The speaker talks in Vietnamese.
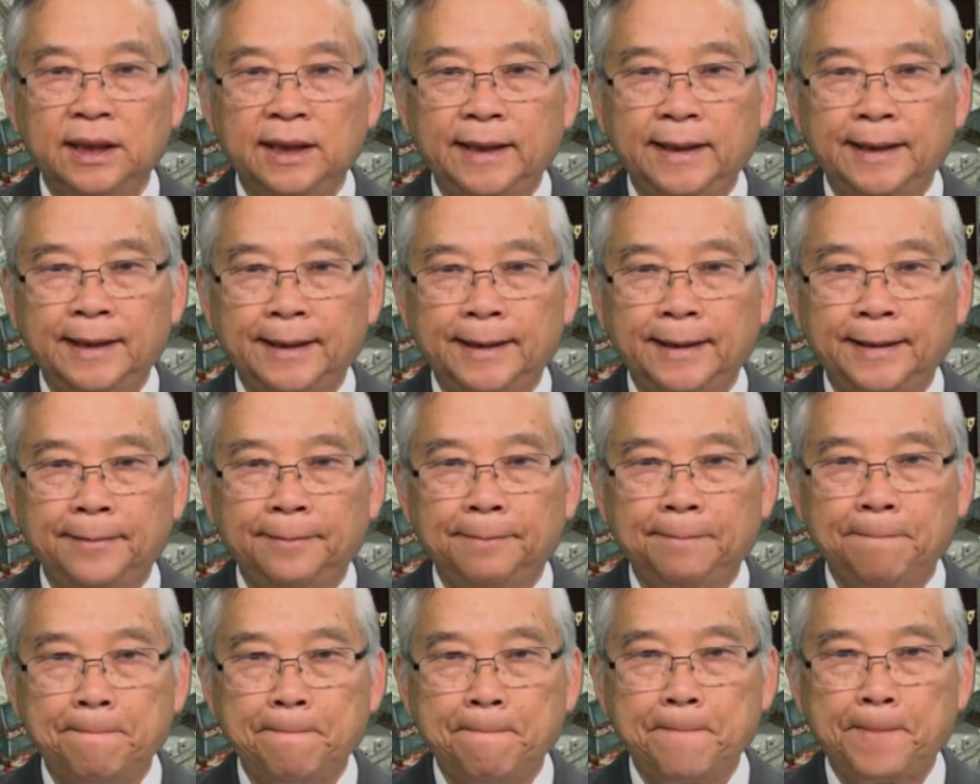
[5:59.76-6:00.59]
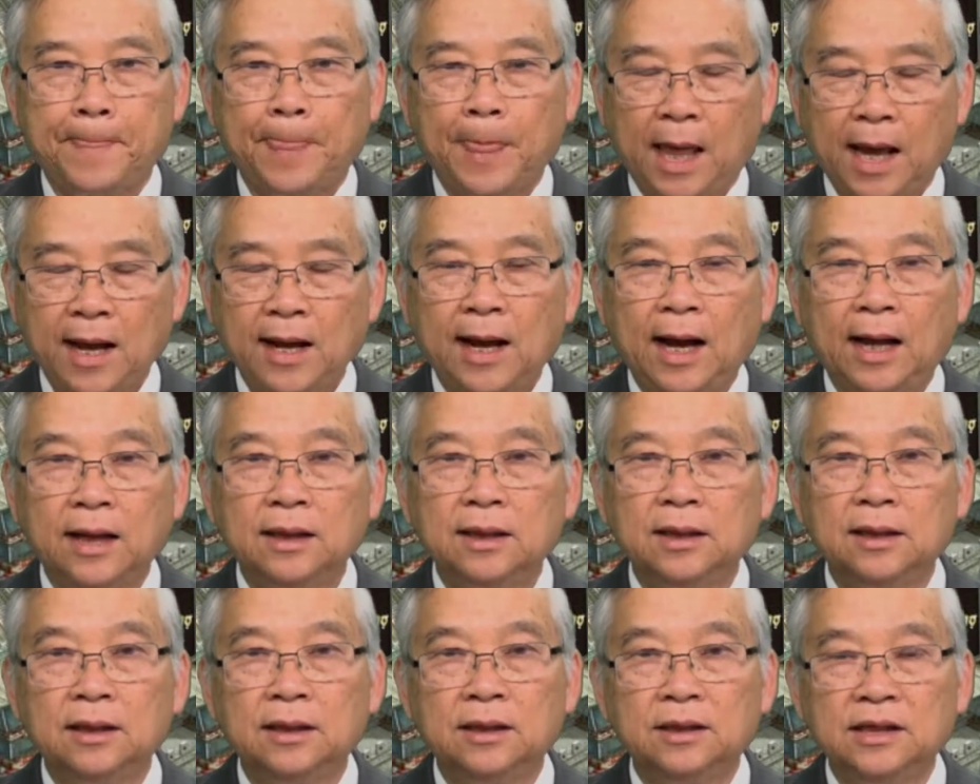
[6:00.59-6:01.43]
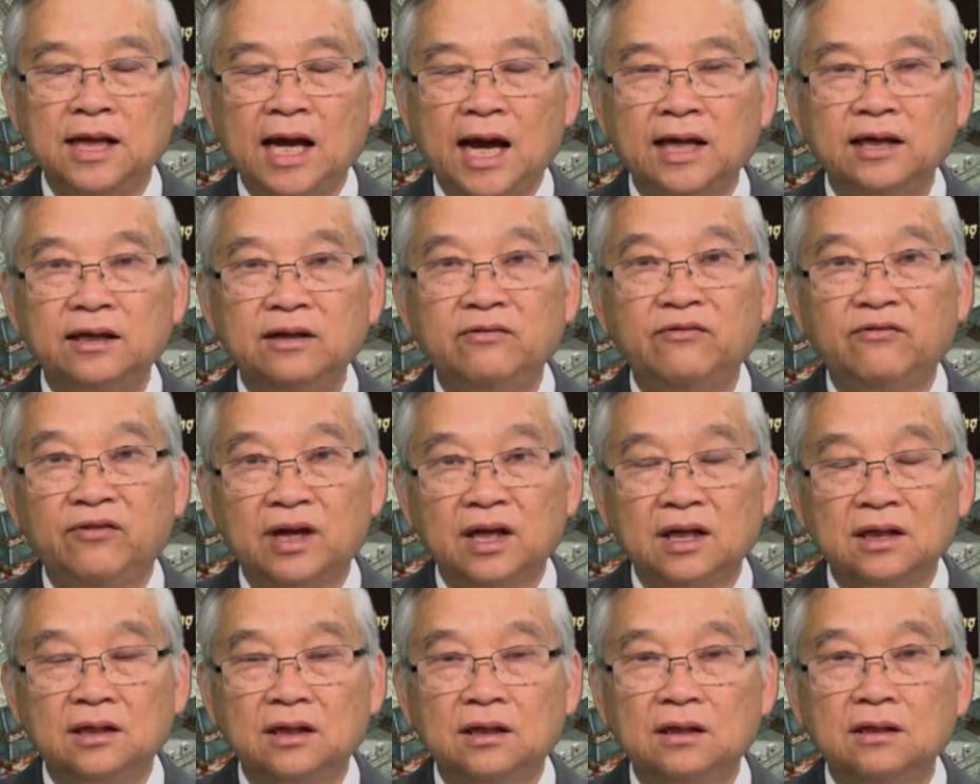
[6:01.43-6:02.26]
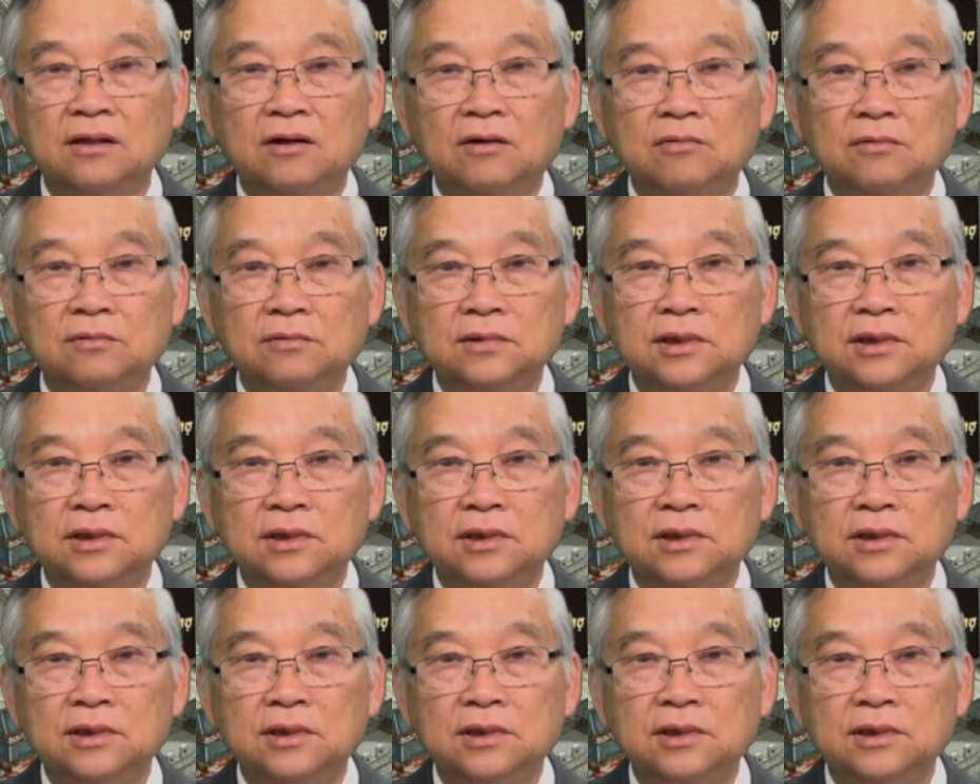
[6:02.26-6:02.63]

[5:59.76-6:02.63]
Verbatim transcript: thì kể cả những người dạy tiếng Việt nữa cũng